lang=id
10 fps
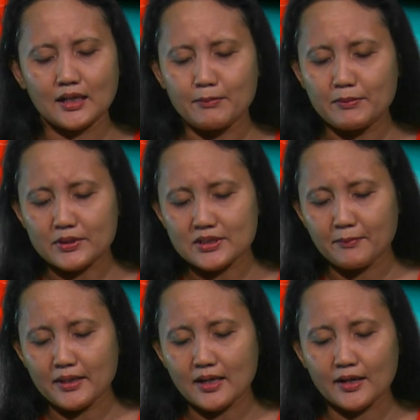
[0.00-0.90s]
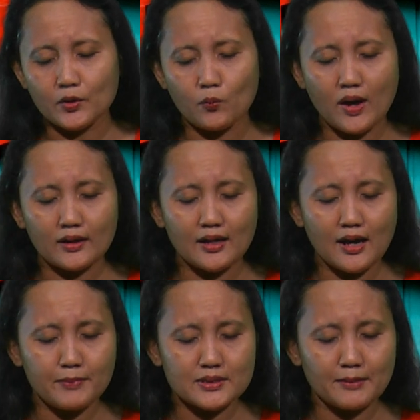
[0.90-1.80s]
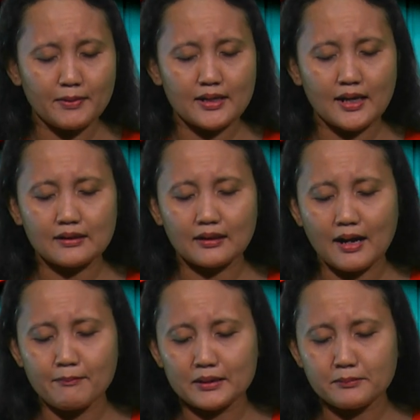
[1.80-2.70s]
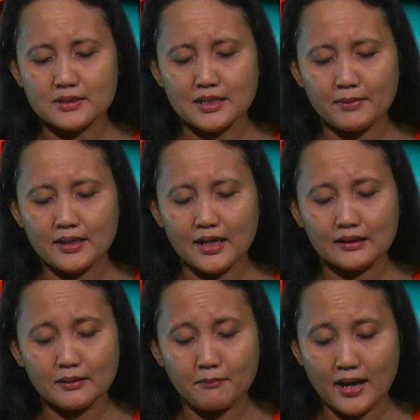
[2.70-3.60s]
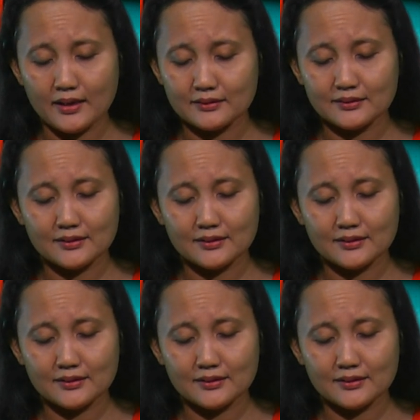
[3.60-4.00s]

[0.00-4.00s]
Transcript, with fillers: Kami bersama dengan keluarga, bersama dengan kerabat, bersama dengan teman,